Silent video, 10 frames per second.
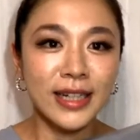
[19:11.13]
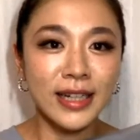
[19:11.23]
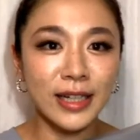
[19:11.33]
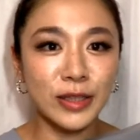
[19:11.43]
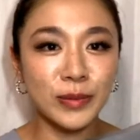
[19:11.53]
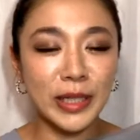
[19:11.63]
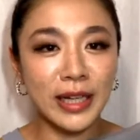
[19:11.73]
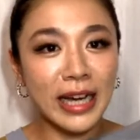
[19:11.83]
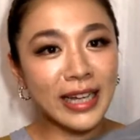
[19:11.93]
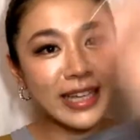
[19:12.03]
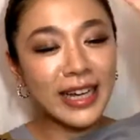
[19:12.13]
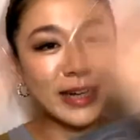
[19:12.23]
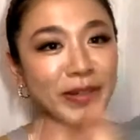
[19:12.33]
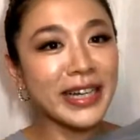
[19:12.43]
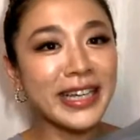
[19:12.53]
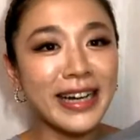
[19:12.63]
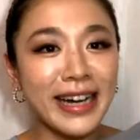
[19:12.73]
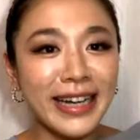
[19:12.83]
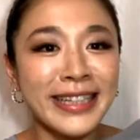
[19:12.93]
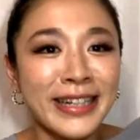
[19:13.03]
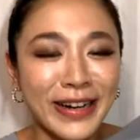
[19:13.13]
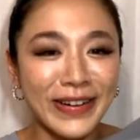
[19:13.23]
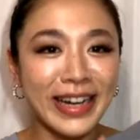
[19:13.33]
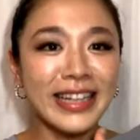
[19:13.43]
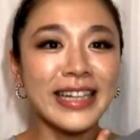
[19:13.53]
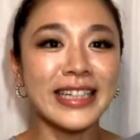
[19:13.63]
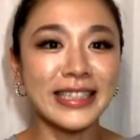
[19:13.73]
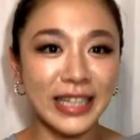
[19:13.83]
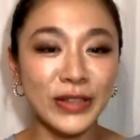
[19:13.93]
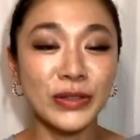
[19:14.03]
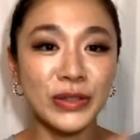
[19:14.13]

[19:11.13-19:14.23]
あの、まあ、外見が磨きがかかってるかわかんないですけど